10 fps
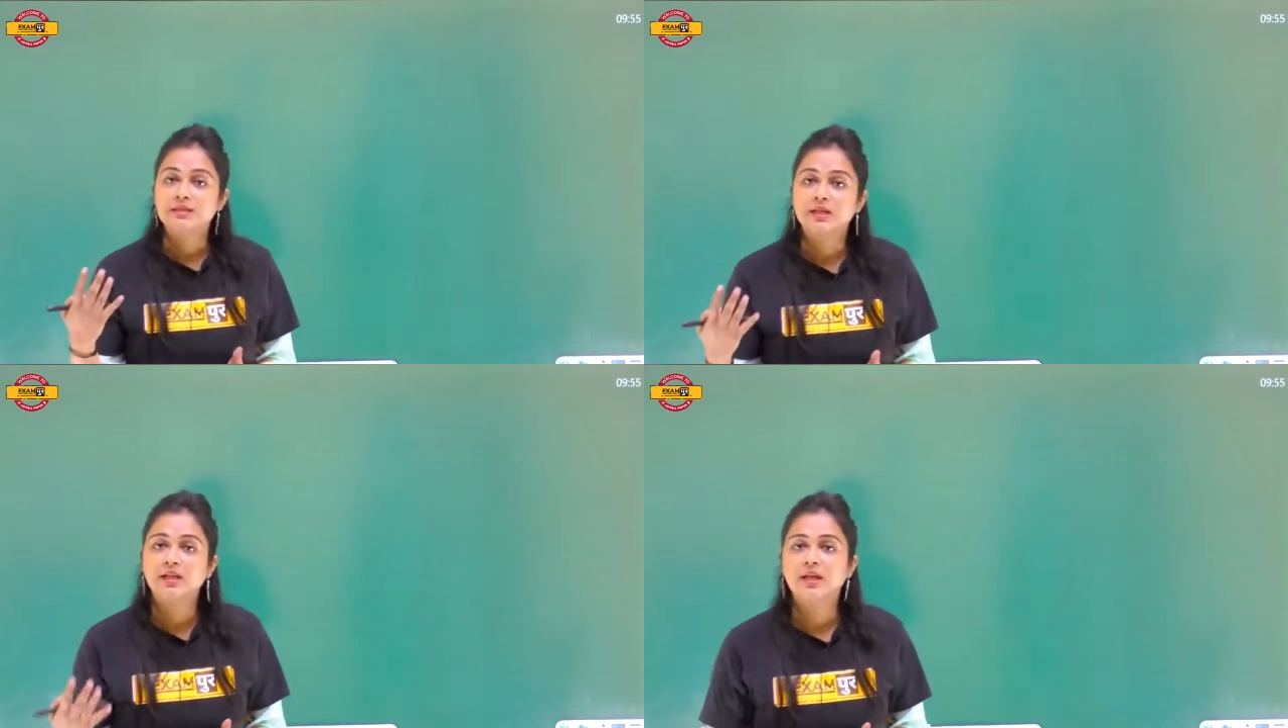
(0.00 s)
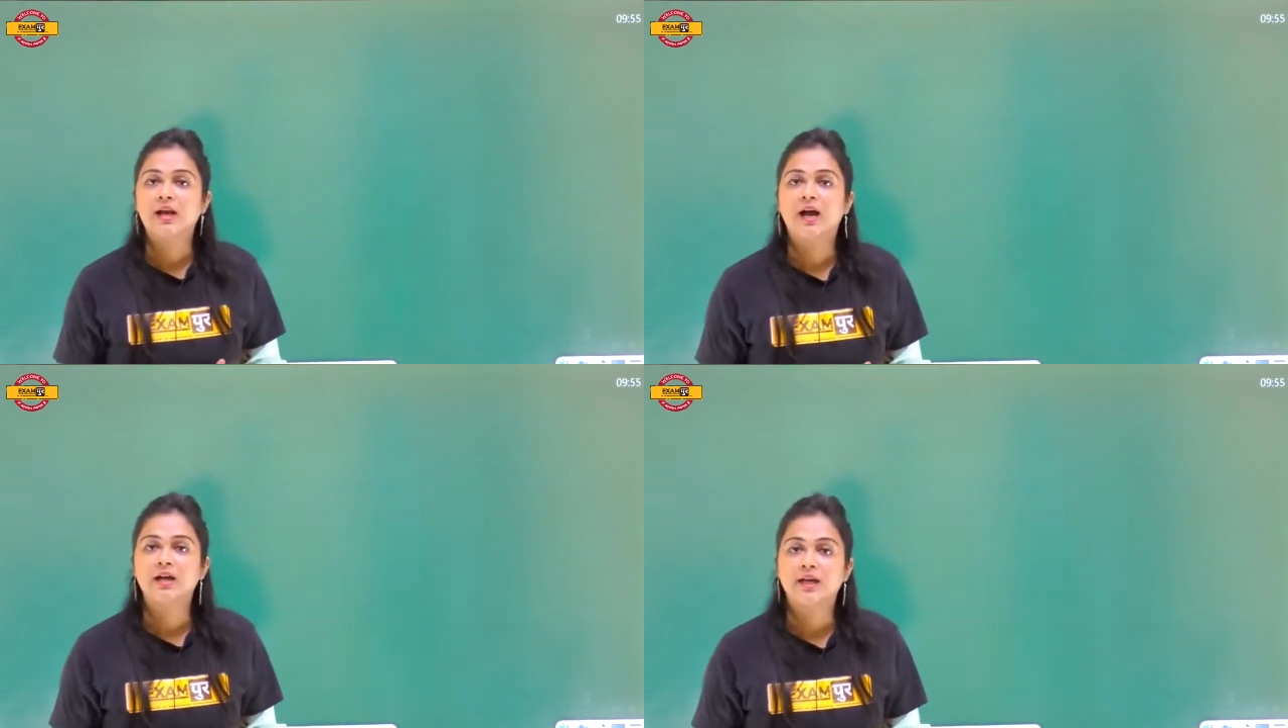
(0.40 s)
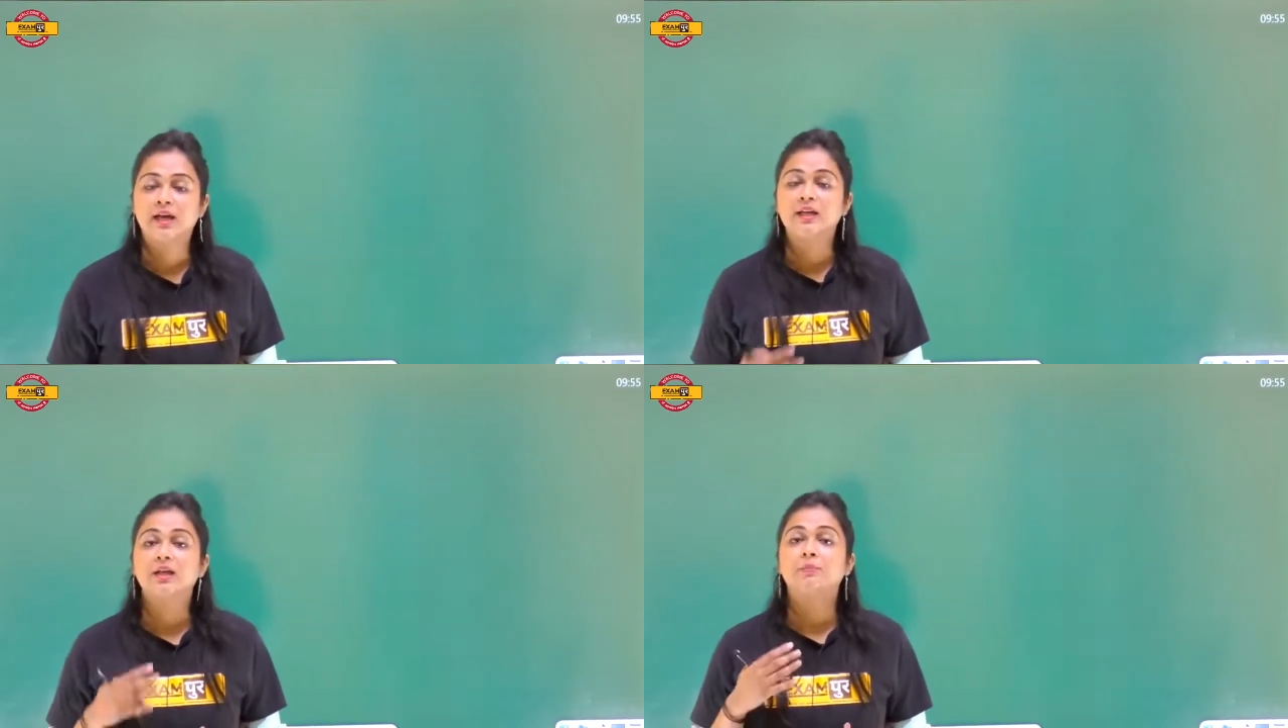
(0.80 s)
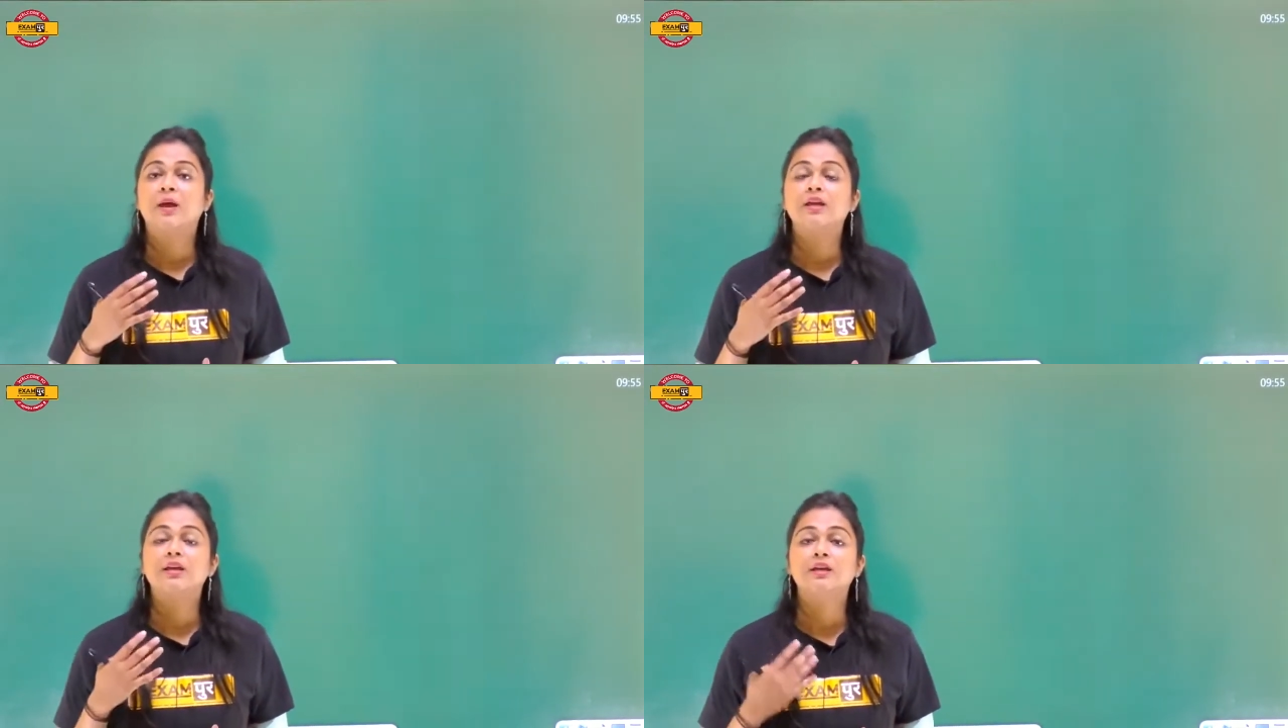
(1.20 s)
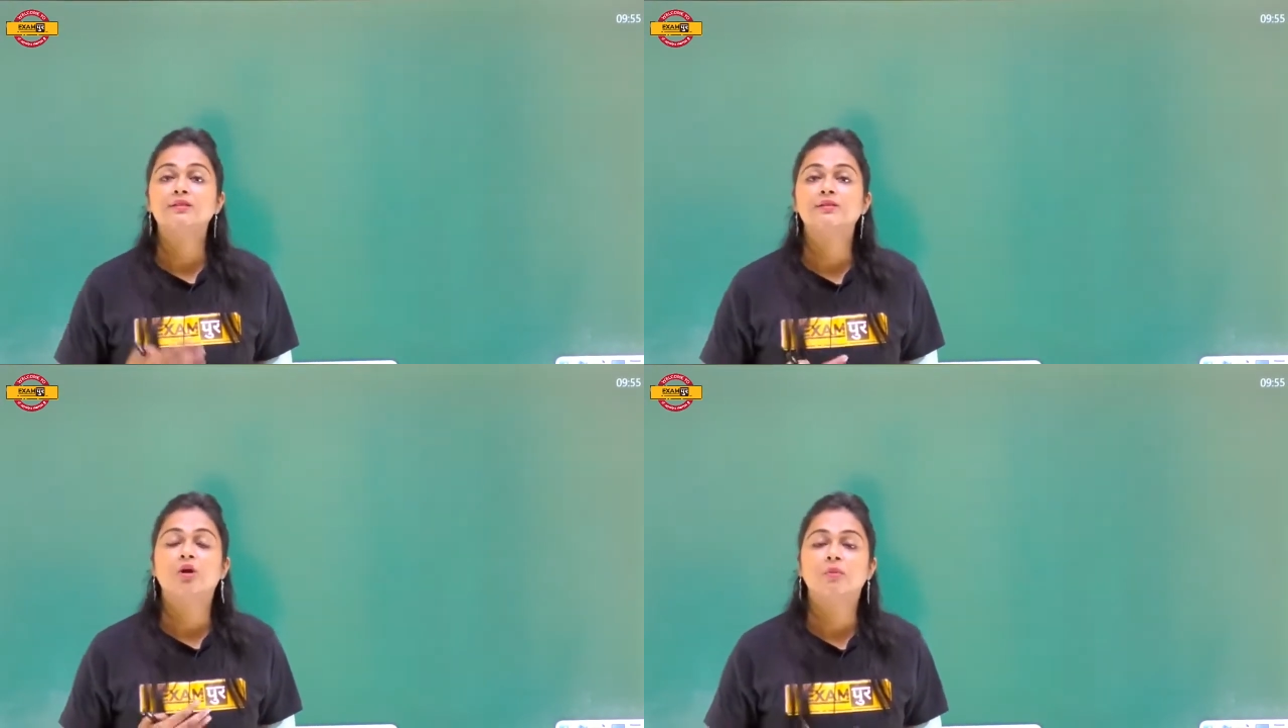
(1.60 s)
इसीलिए कहा गया कि भाई
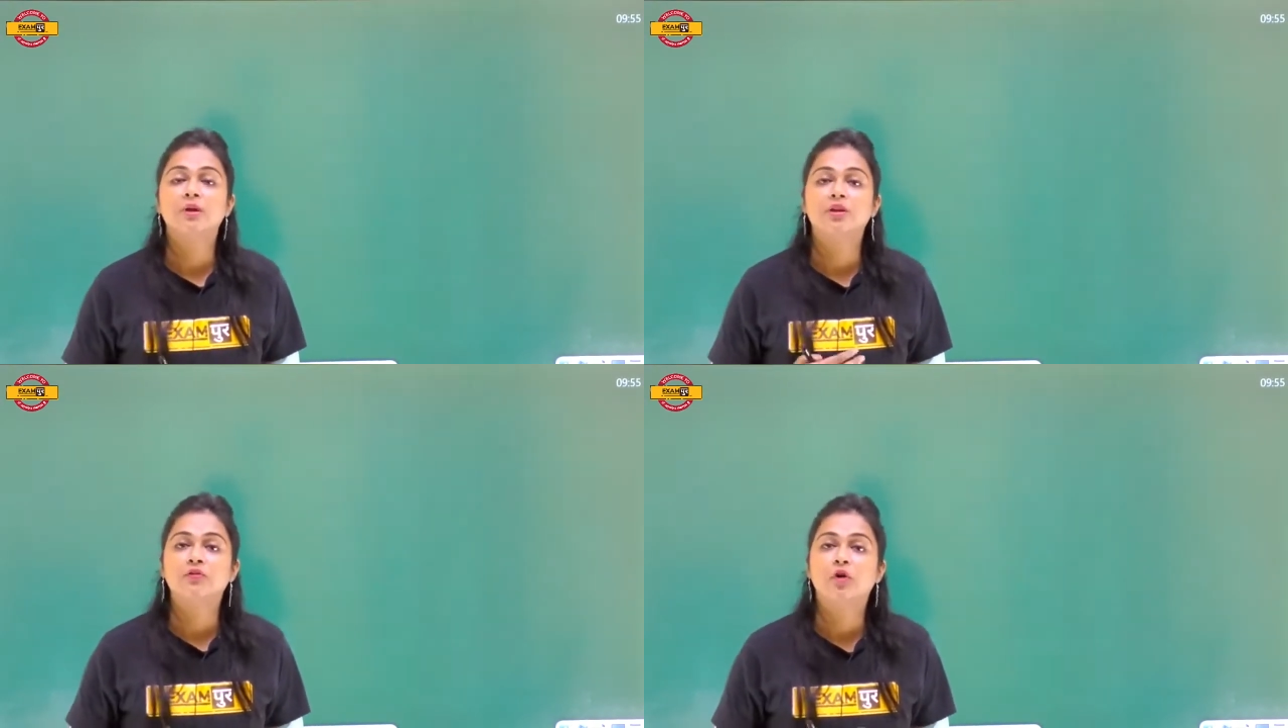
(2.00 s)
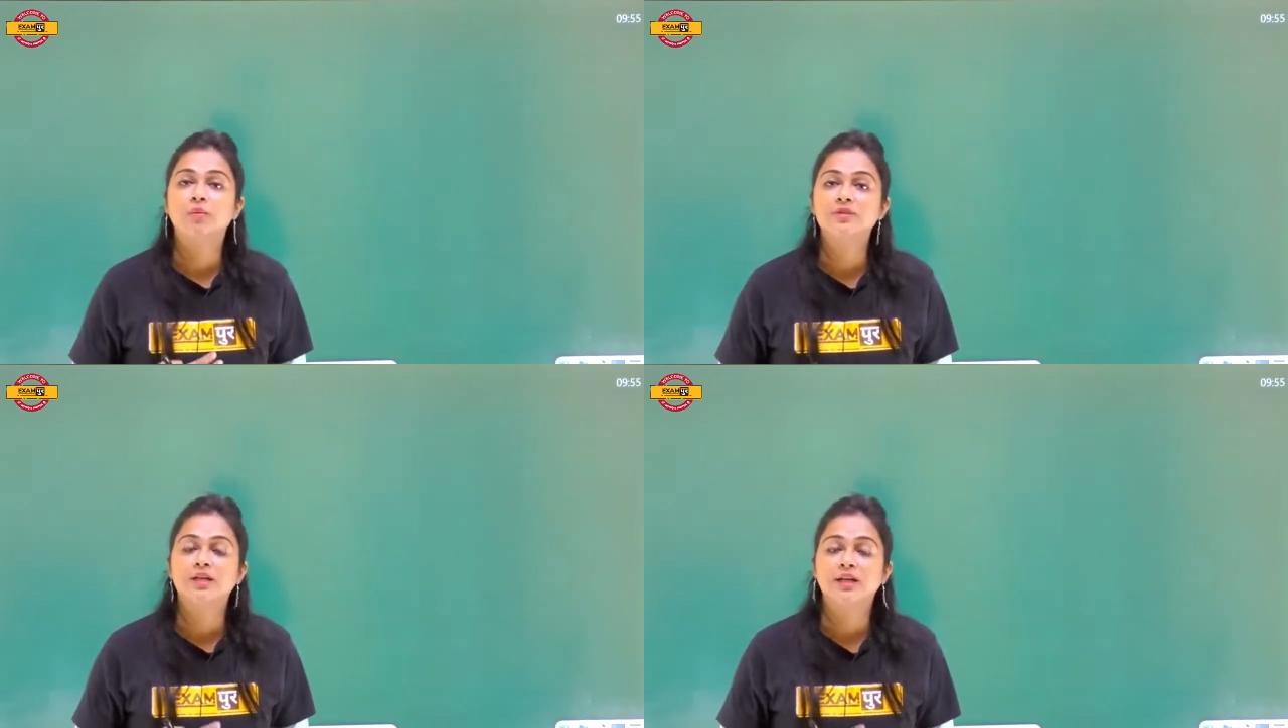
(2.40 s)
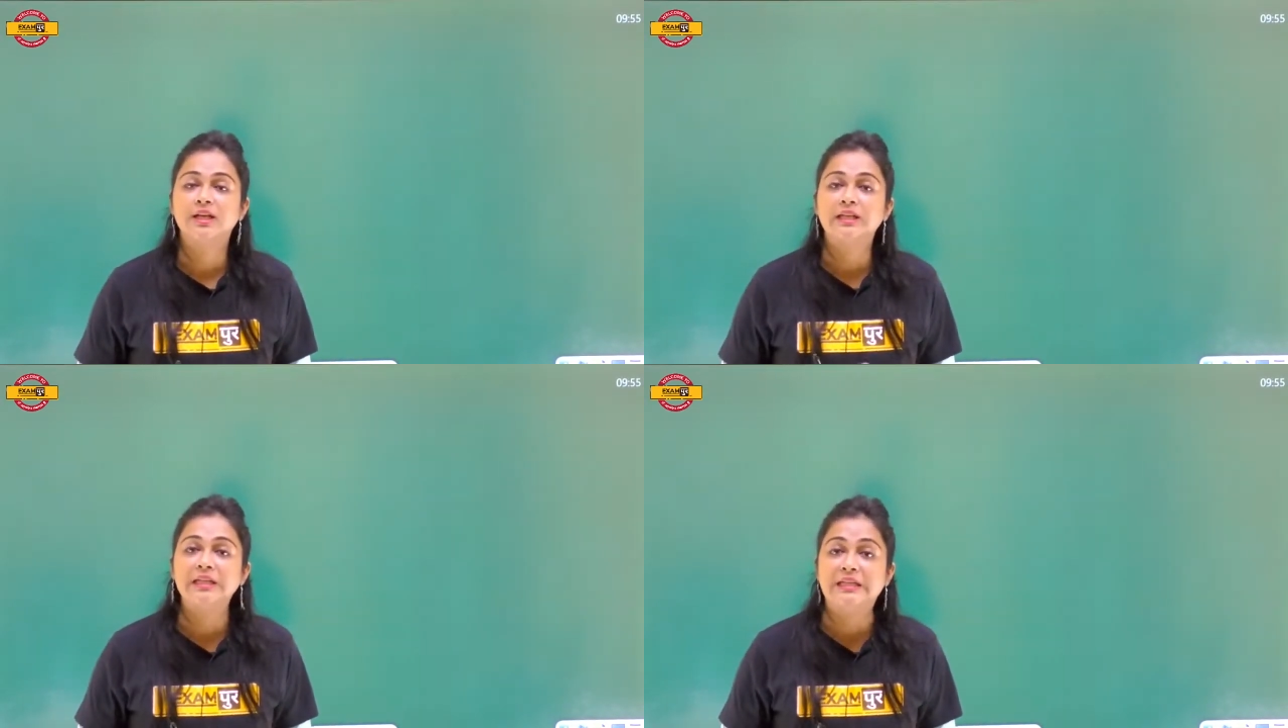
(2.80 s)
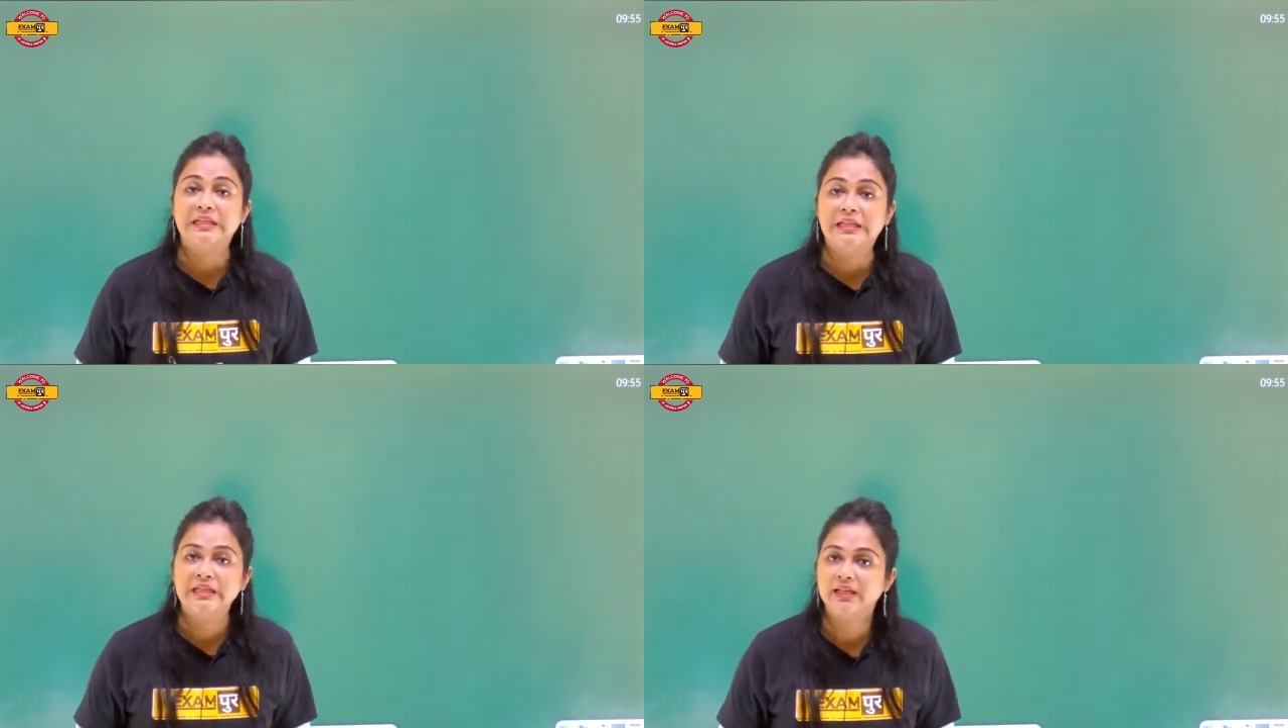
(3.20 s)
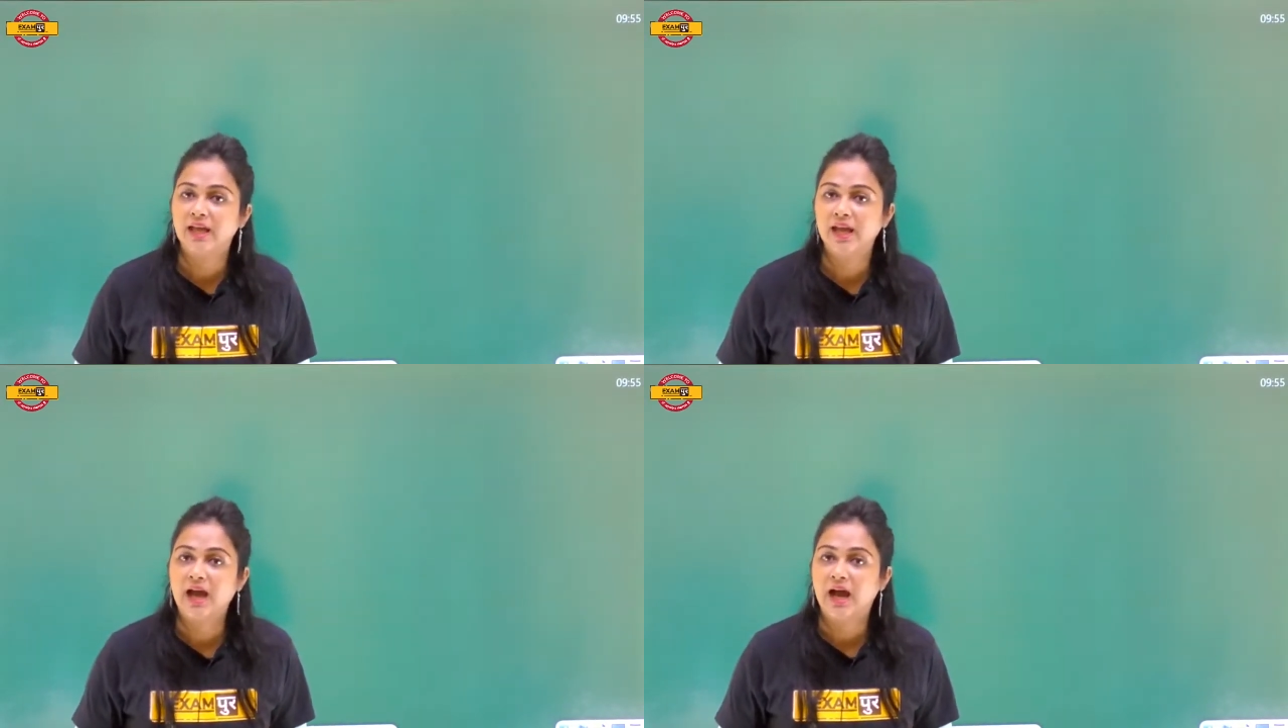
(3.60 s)
इस लॉ में रिफॉर्म्स करने की नीड
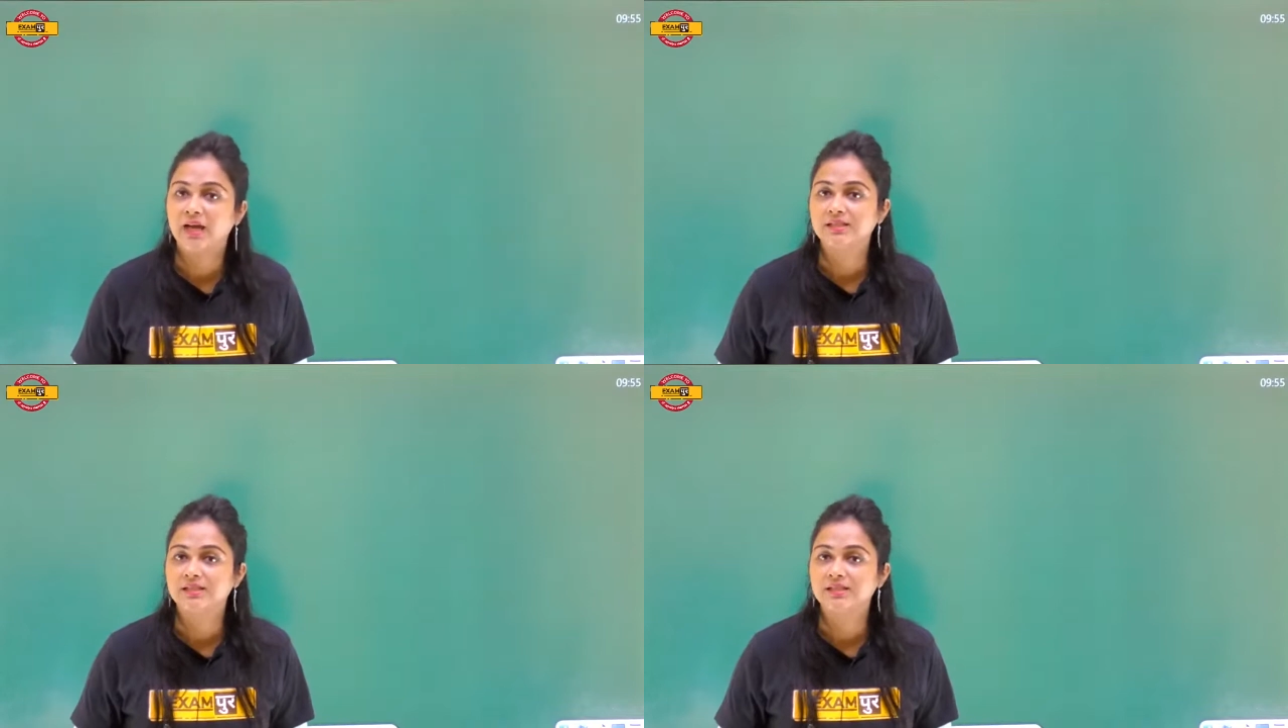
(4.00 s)
है